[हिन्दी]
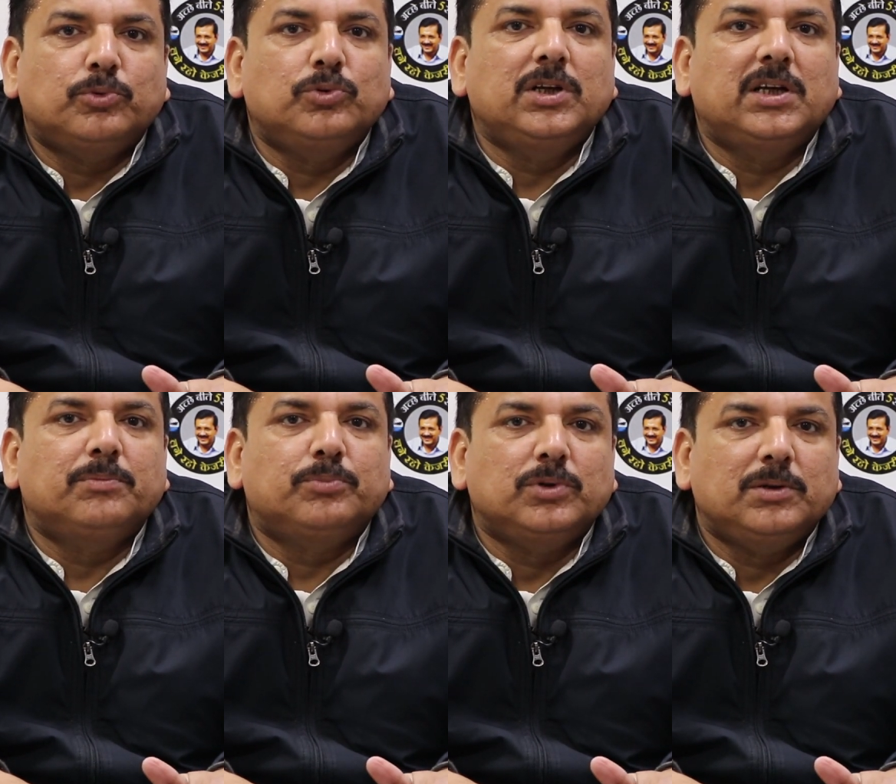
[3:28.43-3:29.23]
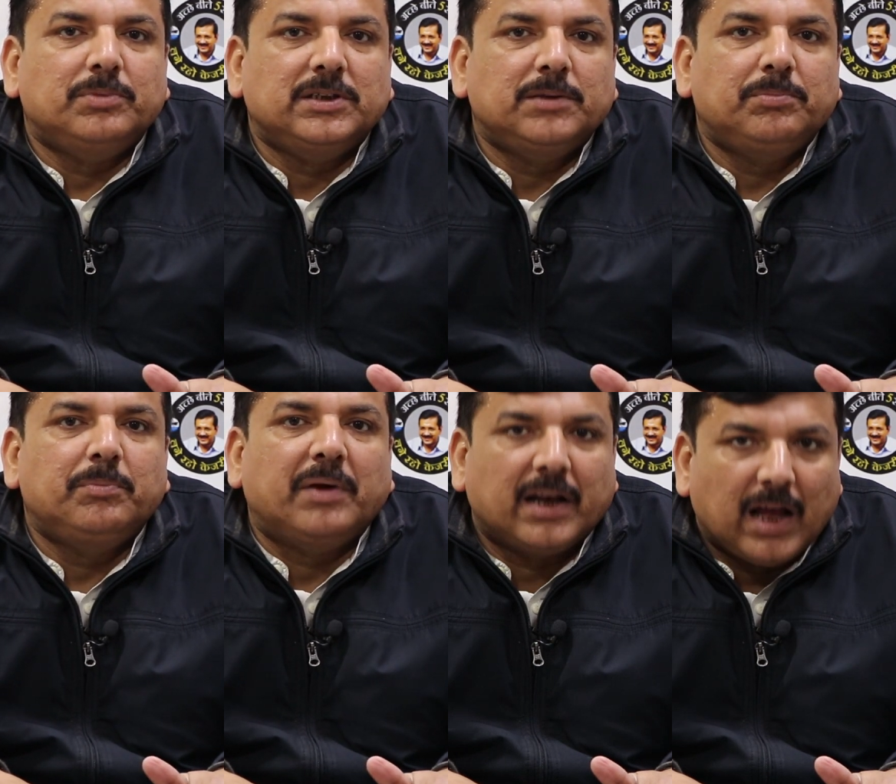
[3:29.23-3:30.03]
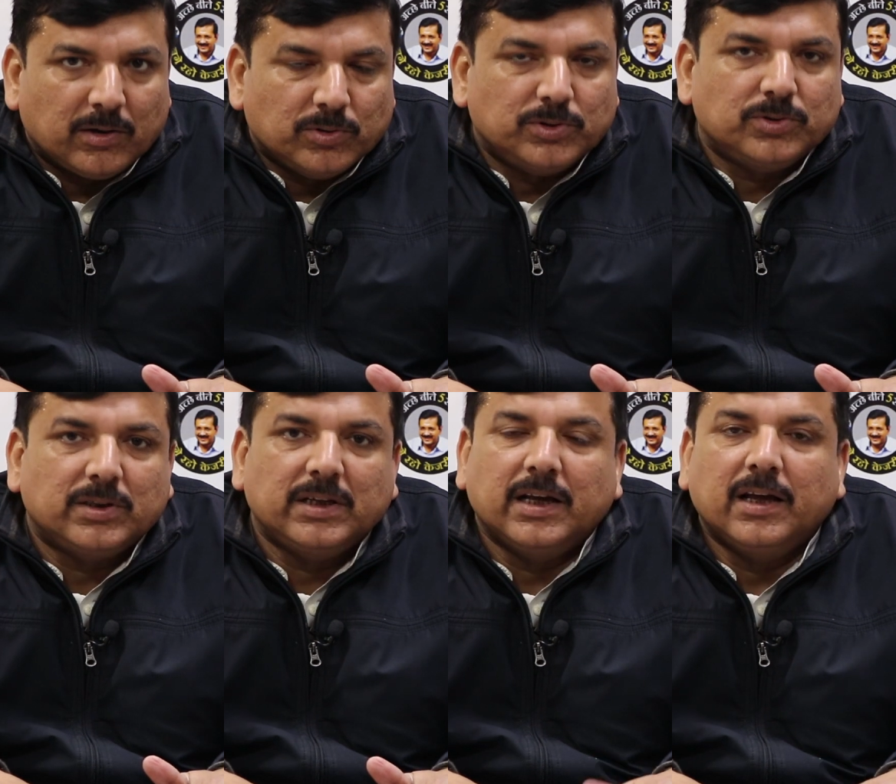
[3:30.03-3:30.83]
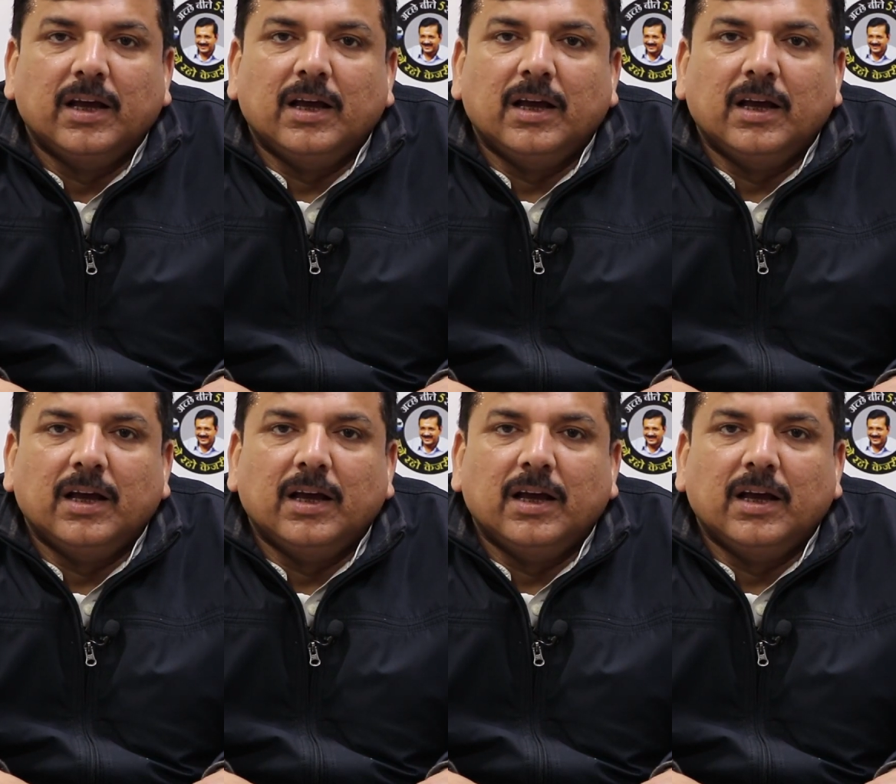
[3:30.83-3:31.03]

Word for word: पूरी की पूरी बीजेपी विकलांग हो चुकी है